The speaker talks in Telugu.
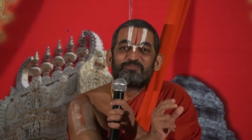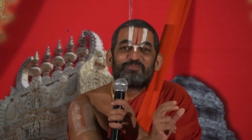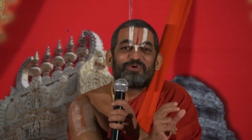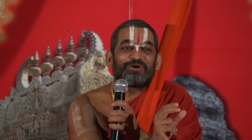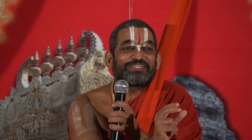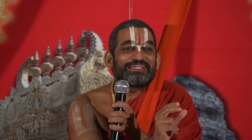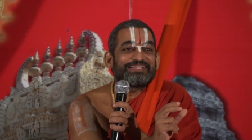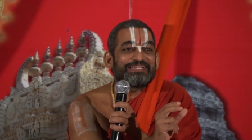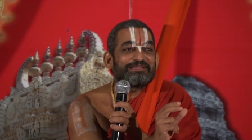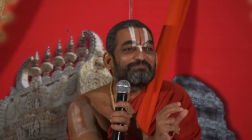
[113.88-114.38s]

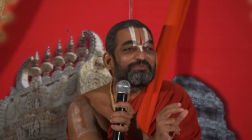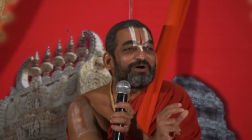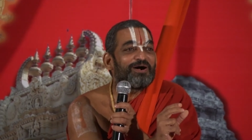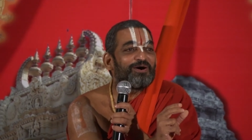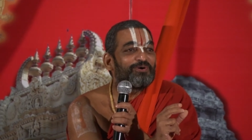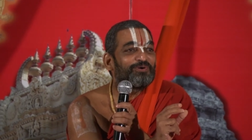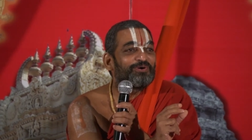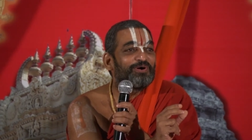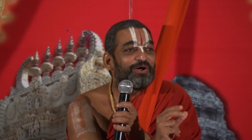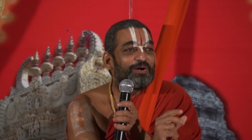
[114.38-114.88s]
మొదటి
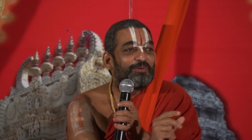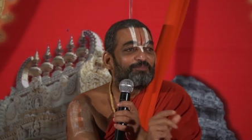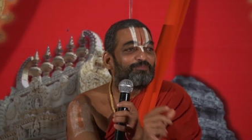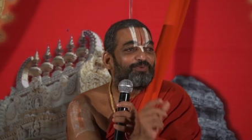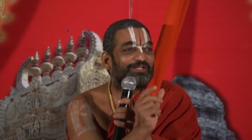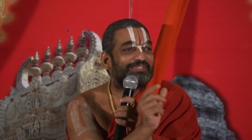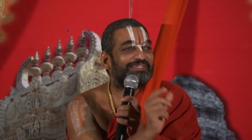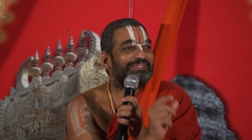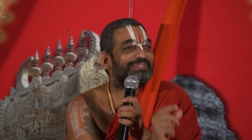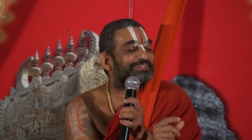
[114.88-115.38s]
పావు
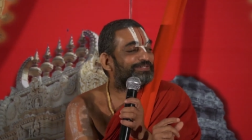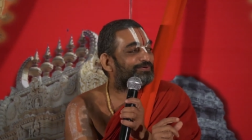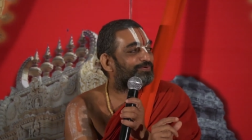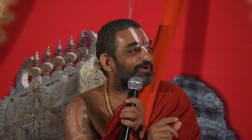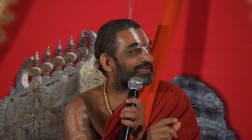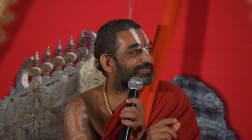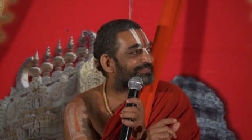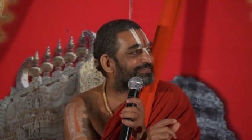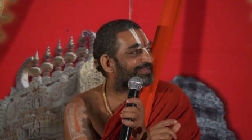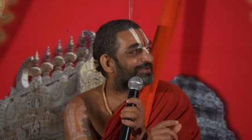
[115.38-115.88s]
మొదటి
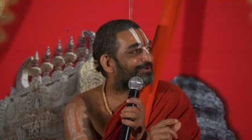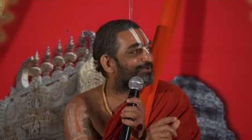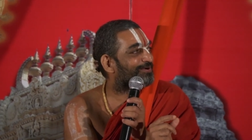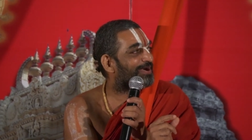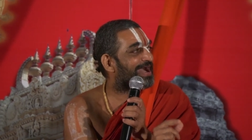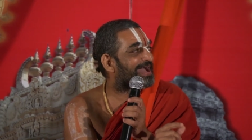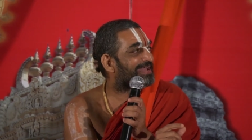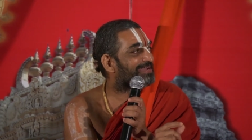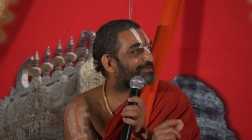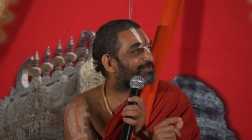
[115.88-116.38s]
క్వార్టర్లో
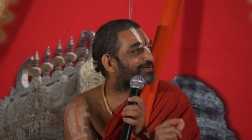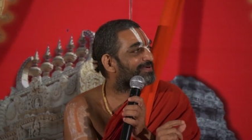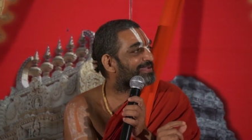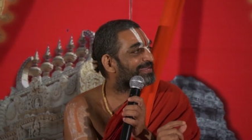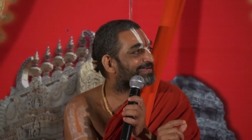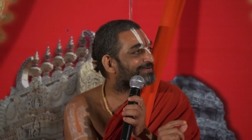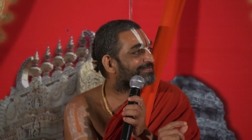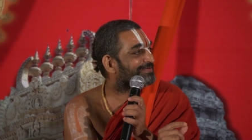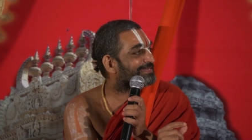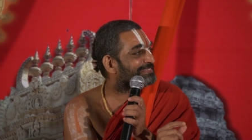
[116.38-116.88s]

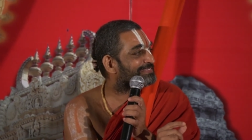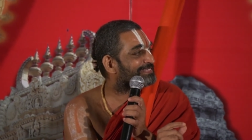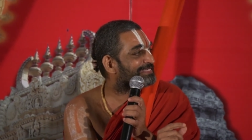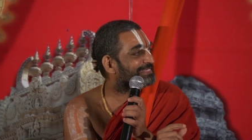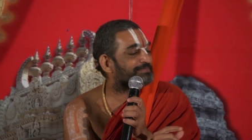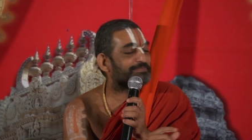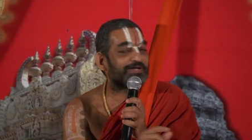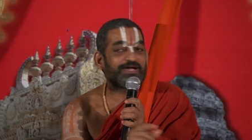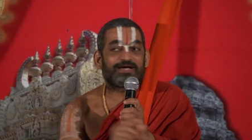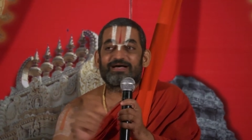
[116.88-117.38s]
ఆరంభమైనటువంటి
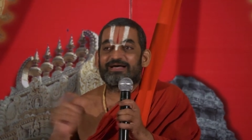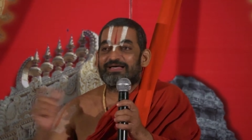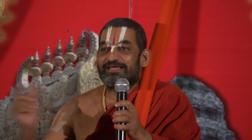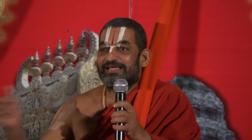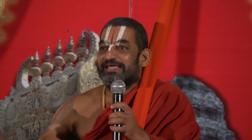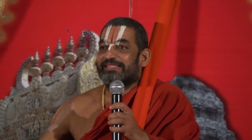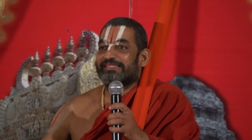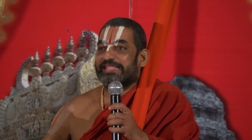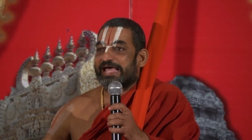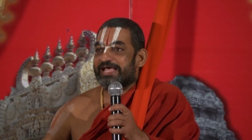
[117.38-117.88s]
సినిమా
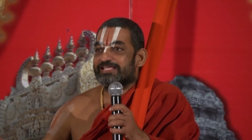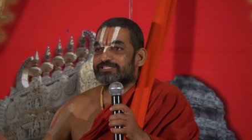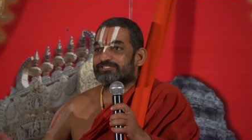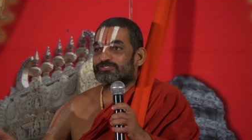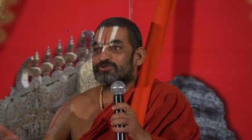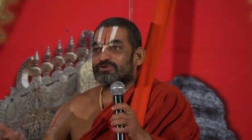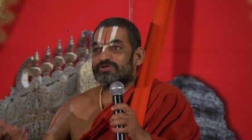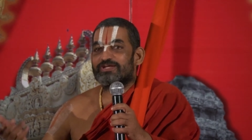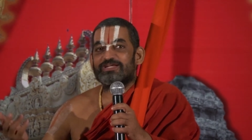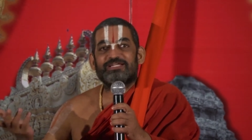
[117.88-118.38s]

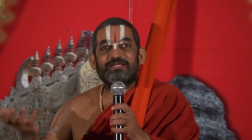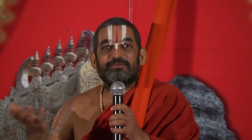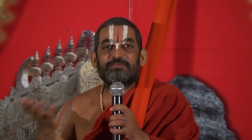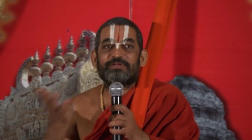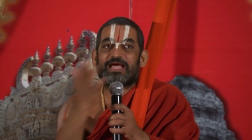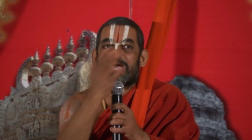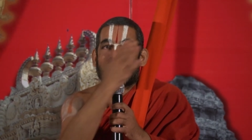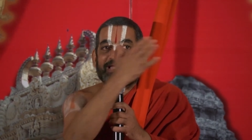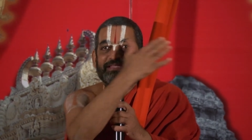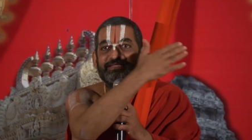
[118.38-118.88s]
లాస్ట్లోకి
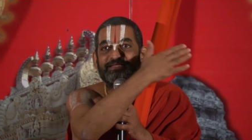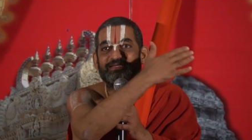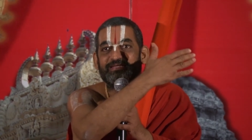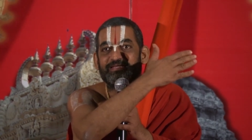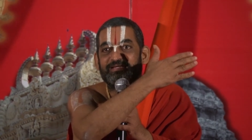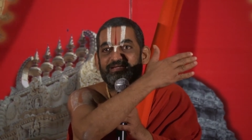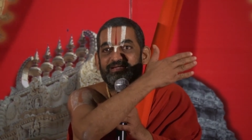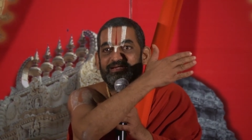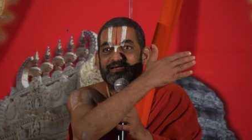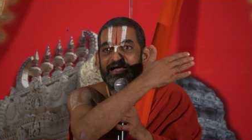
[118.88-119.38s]
వెళ్ళేటప్పటికి అది
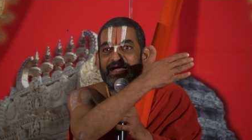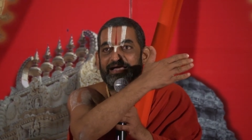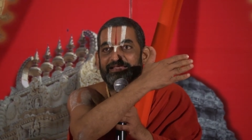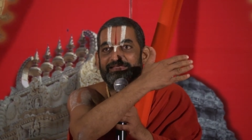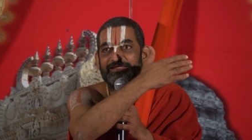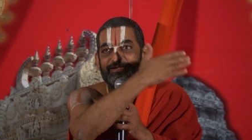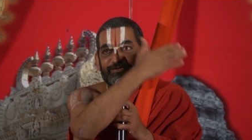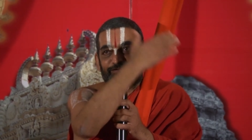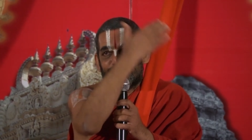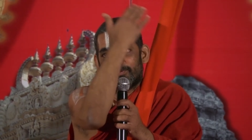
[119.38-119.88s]

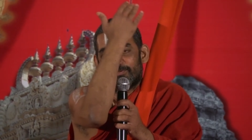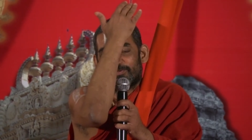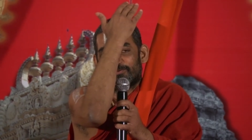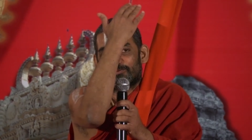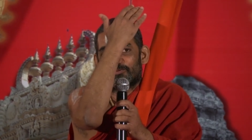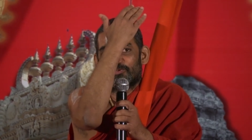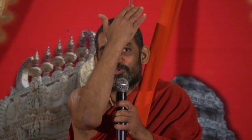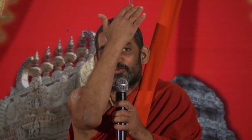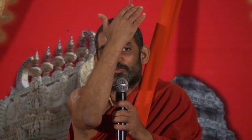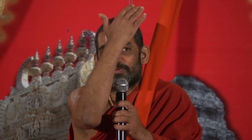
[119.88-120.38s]
అది ఎక్కడో
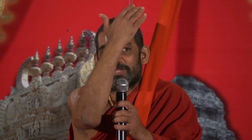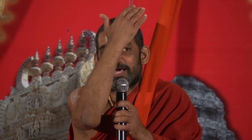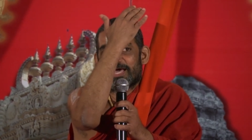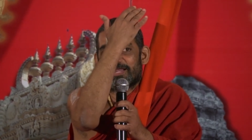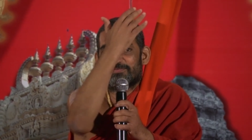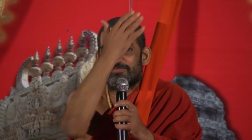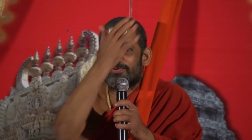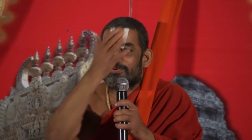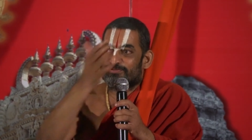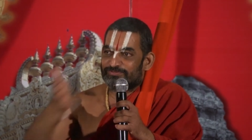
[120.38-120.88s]
తూర్పున
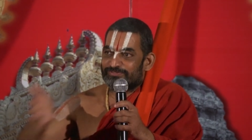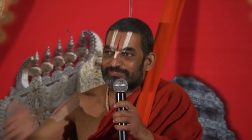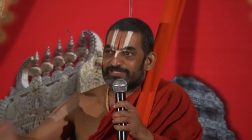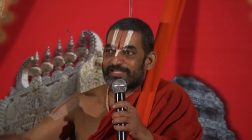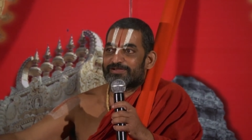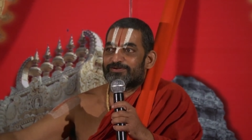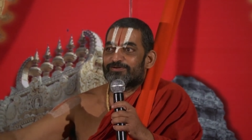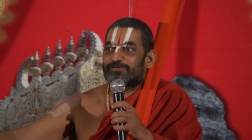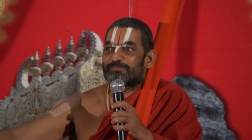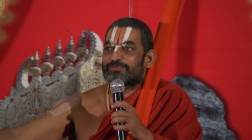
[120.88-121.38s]
ఆరంభమవుతుంది ఇది
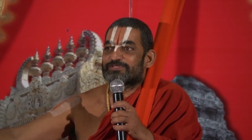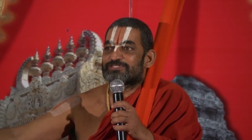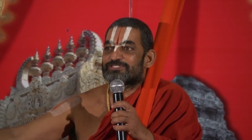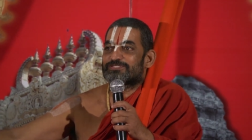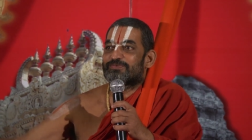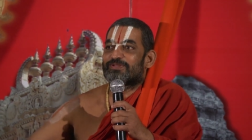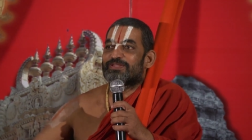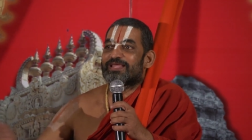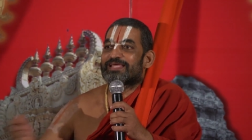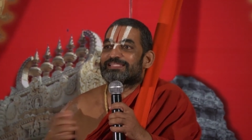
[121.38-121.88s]
ఎక్కడో
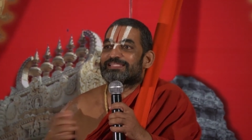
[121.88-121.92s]
పశ్చిమలో